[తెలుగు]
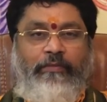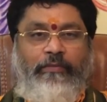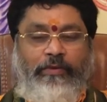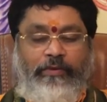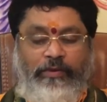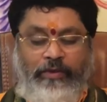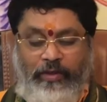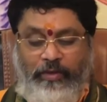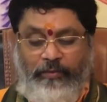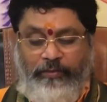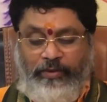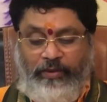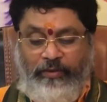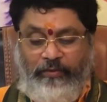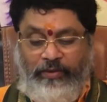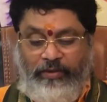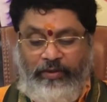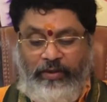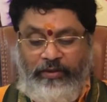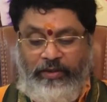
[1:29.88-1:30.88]
పొత్తి కడుపు
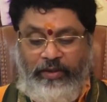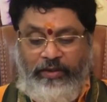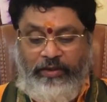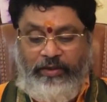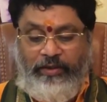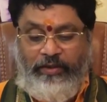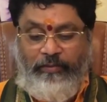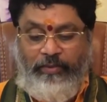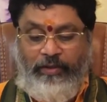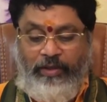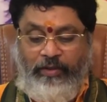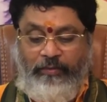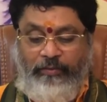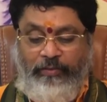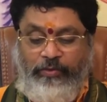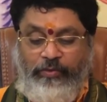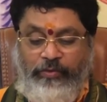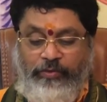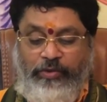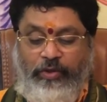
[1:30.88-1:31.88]
తర్వాత దాని కింద
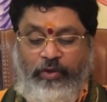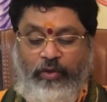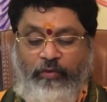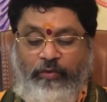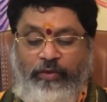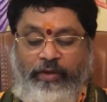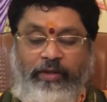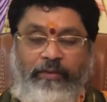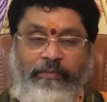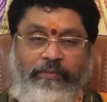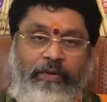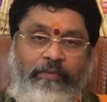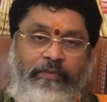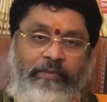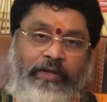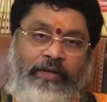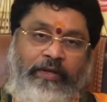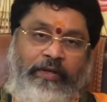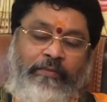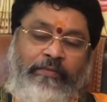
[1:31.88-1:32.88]
భాగంలో చూసుకుని లోవర్
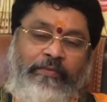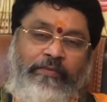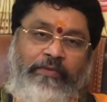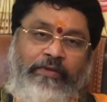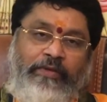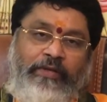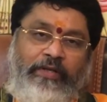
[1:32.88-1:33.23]
అబ్డామిన్ అంటాము